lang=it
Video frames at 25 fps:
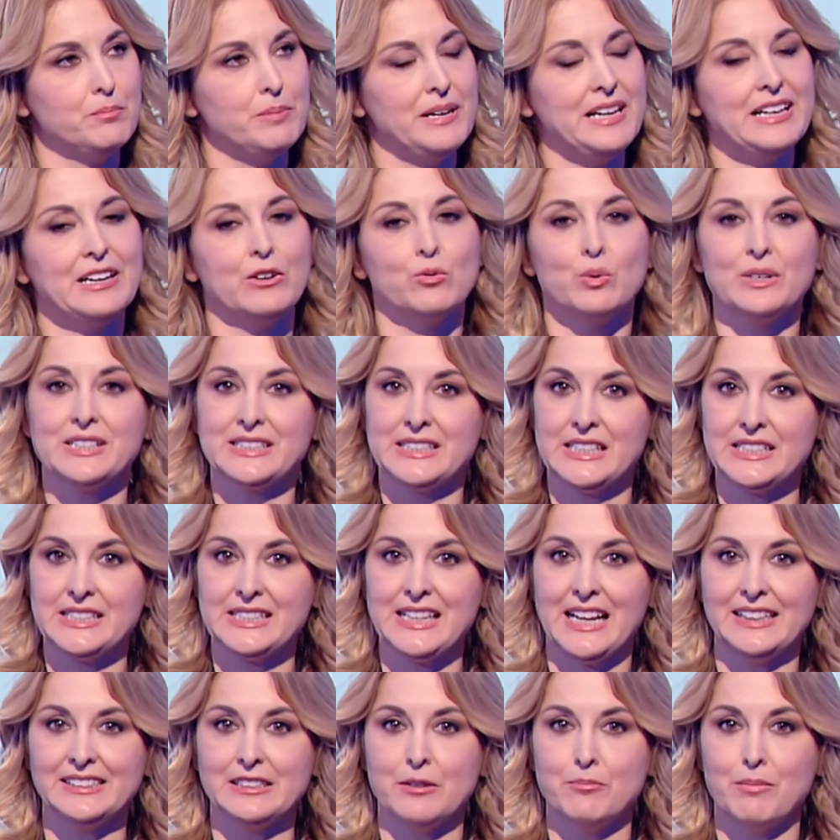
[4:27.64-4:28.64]
per
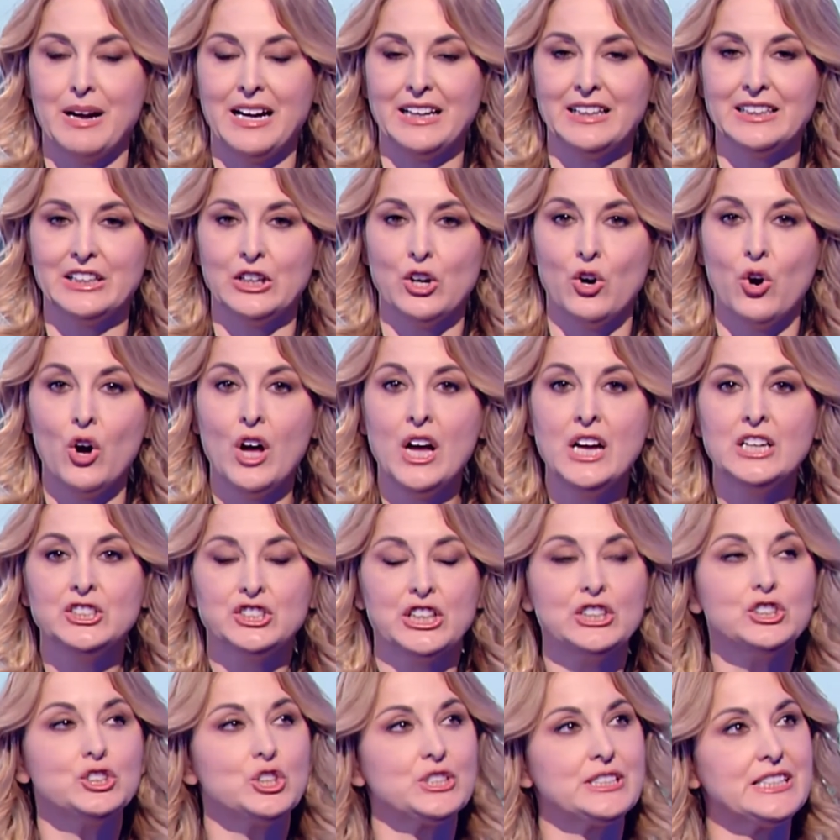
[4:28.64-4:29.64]
quest'estate mancano
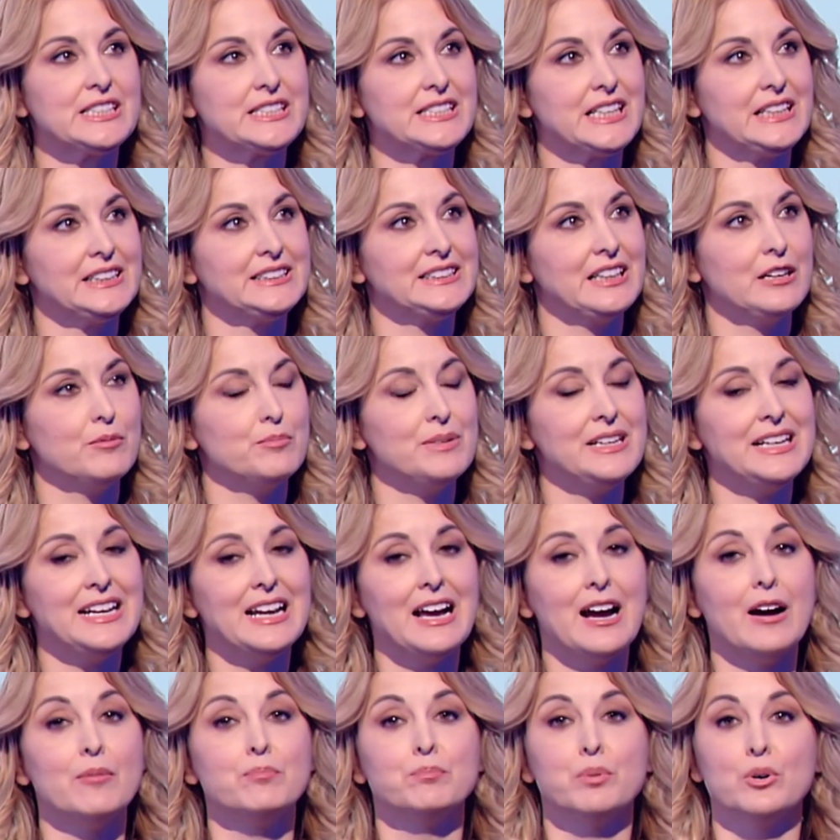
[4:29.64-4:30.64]

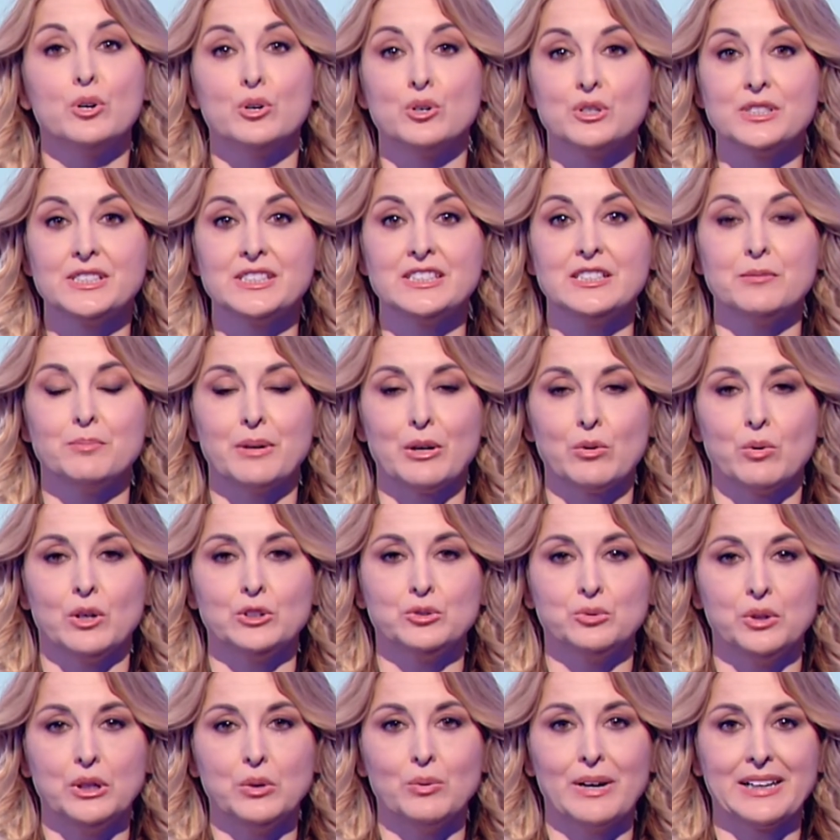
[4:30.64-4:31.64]
160.000 posti per
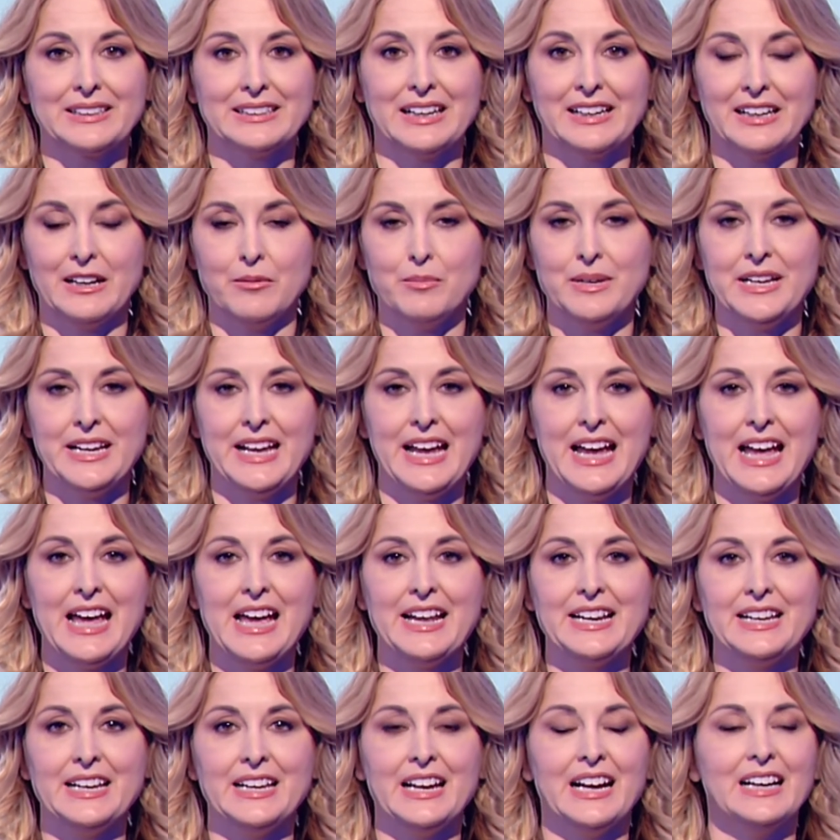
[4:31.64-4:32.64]
quanto riguarda
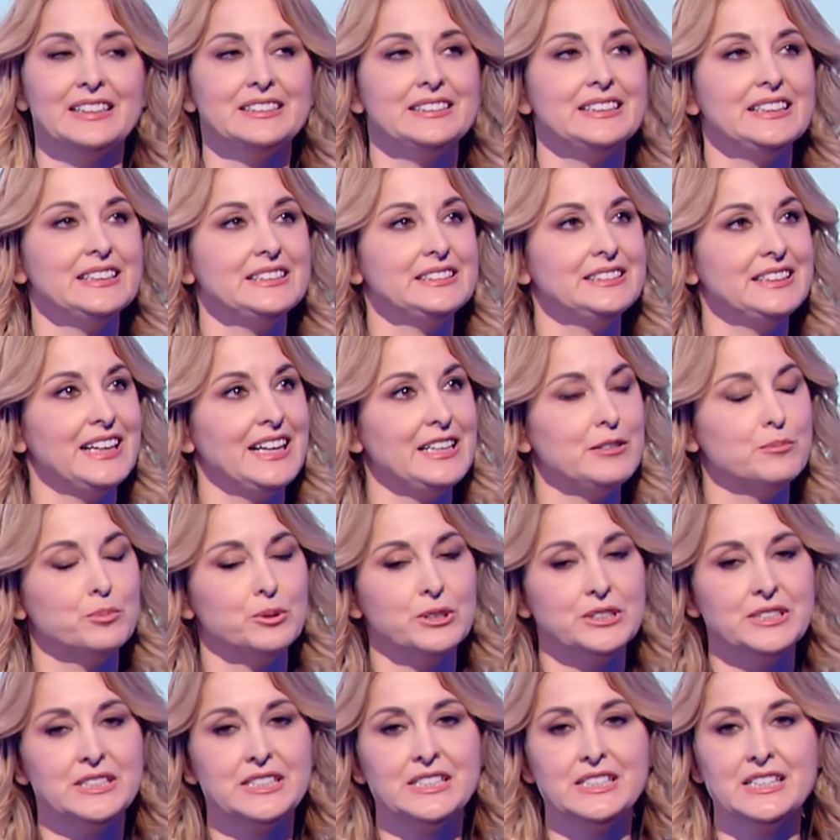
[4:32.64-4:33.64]
camerieri, addetti alle
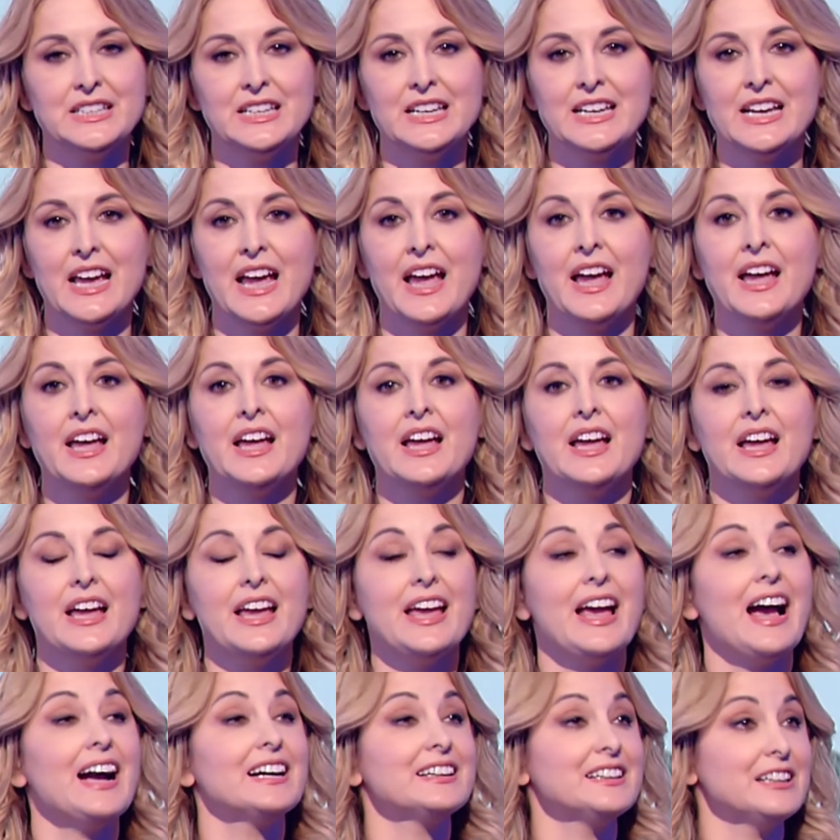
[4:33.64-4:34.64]
pulizie
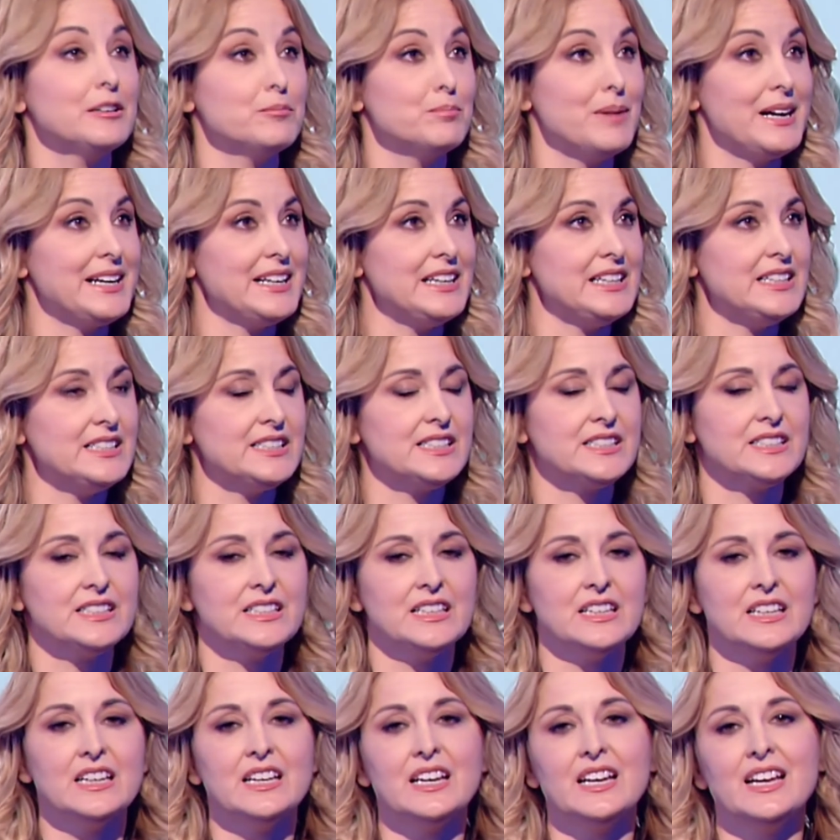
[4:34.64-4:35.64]
e anche
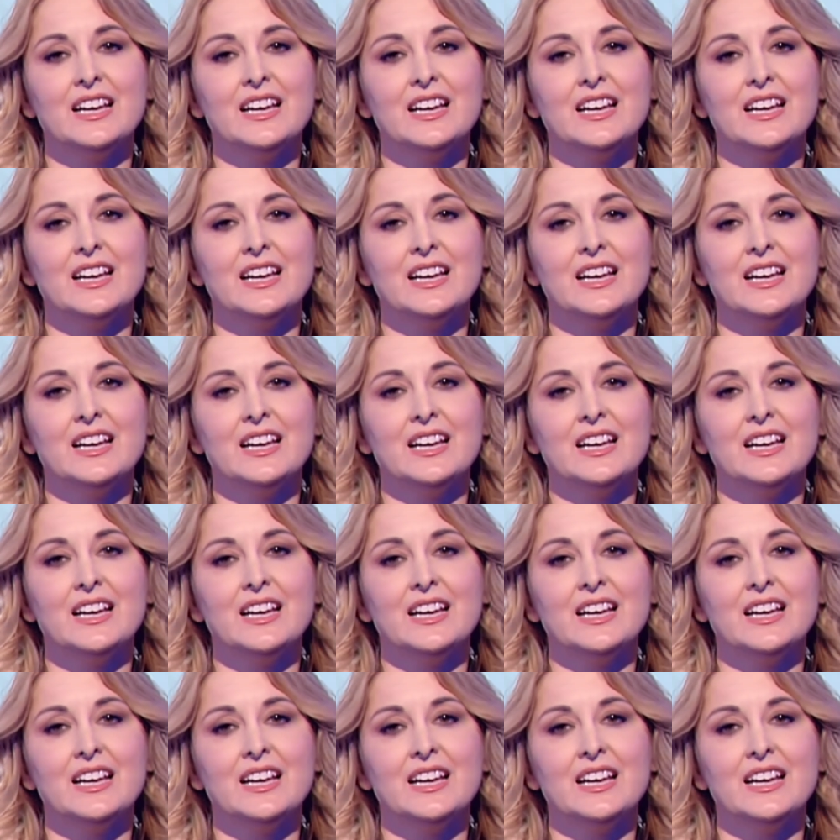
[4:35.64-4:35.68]
baristi.